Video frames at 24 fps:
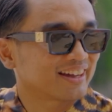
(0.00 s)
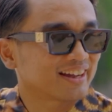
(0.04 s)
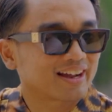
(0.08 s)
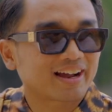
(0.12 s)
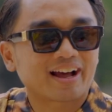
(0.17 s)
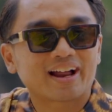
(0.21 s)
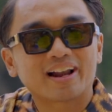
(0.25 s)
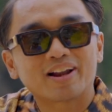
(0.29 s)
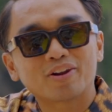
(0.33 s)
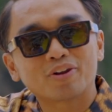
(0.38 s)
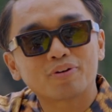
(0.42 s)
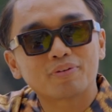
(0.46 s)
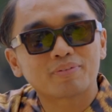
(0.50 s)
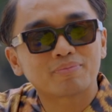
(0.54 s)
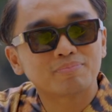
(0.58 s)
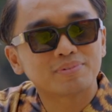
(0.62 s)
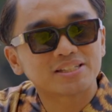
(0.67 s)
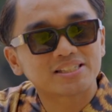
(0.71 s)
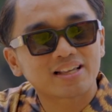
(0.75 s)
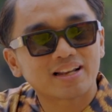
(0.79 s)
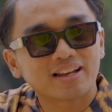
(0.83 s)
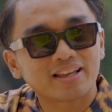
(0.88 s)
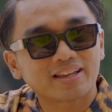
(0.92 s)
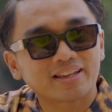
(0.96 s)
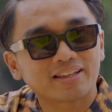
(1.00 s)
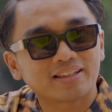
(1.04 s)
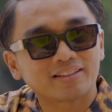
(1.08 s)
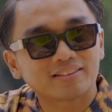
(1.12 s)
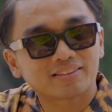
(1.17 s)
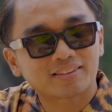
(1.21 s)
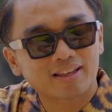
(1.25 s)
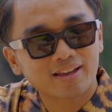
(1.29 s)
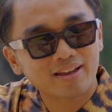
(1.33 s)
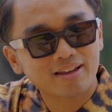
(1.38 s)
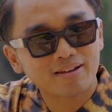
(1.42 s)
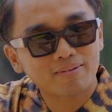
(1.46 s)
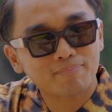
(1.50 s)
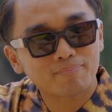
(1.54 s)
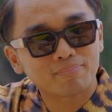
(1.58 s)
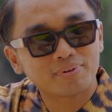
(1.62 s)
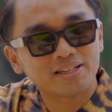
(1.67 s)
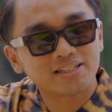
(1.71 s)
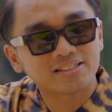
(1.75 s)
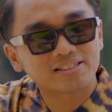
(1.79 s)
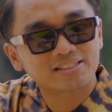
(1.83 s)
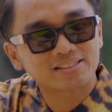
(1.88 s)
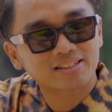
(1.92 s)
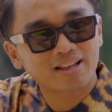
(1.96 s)
Hmm. Kalau misalnya kita
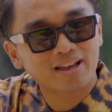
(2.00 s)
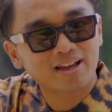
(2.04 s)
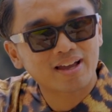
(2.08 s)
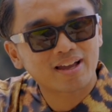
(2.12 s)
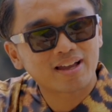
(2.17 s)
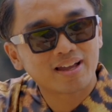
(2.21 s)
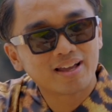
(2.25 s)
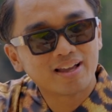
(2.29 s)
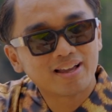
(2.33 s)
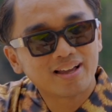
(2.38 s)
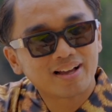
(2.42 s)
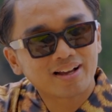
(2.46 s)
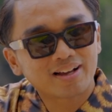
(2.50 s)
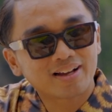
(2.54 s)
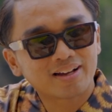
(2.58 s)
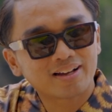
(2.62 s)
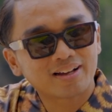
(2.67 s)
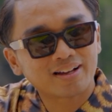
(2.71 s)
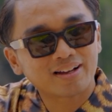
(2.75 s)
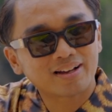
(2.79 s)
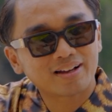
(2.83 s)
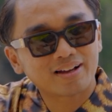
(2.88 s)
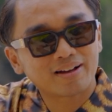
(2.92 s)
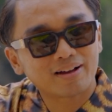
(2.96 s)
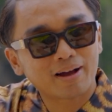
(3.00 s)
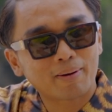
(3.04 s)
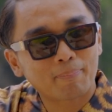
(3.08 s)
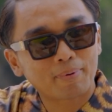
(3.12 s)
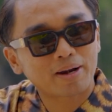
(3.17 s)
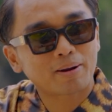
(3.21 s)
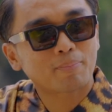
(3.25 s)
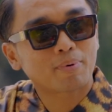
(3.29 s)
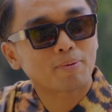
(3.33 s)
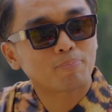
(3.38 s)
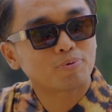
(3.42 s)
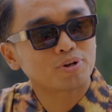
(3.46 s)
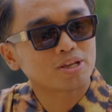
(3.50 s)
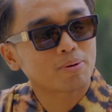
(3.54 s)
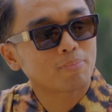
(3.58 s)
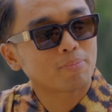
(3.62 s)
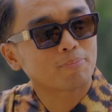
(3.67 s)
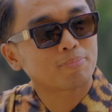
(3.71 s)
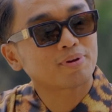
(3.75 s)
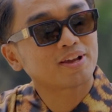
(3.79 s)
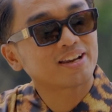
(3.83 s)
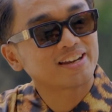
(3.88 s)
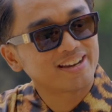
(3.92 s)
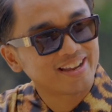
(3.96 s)
bisa nge apa namanya punya
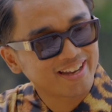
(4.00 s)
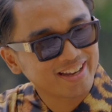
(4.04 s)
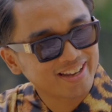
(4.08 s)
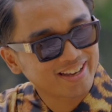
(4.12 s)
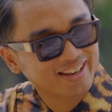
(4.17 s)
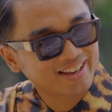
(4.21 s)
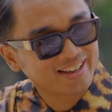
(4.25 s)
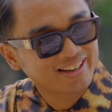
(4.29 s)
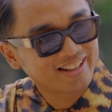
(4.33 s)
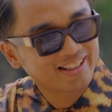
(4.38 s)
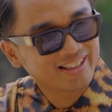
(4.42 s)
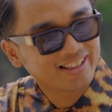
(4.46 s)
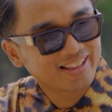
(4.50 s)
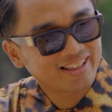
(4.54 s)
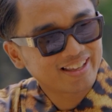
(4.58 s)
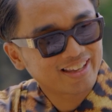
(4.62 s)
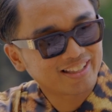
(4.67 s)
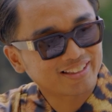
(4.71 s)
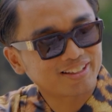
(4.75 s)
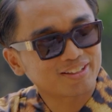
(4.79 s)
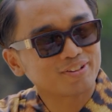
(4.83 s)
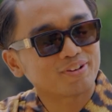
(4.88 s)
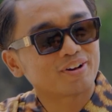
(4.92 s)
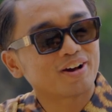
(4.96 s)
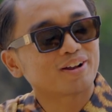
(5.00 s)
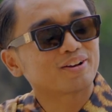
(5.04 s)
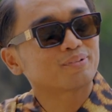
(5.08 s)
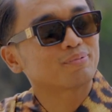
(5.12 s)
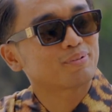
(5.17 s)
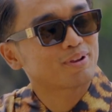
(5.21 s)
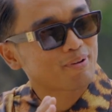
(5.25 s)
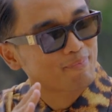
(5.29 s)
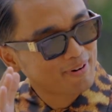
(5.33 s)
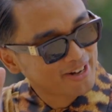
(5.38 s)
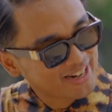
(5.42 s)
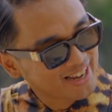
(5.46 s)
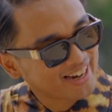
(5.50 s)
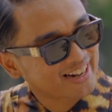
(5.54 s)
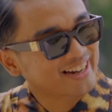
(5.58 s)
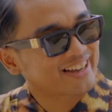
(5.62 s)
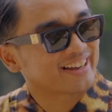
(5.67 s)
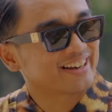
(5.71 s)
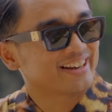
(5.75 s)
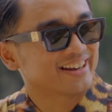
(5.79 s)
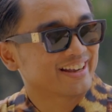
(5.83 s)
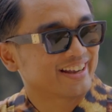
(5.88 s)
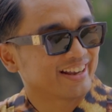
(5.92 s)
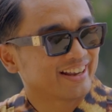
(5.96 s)
mimpi gede, hmm. kita juga harus punya pandangan
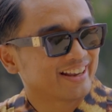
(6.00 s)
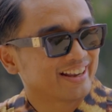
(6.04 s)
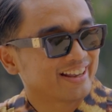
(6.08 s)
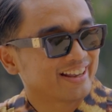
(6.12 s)
yang gede.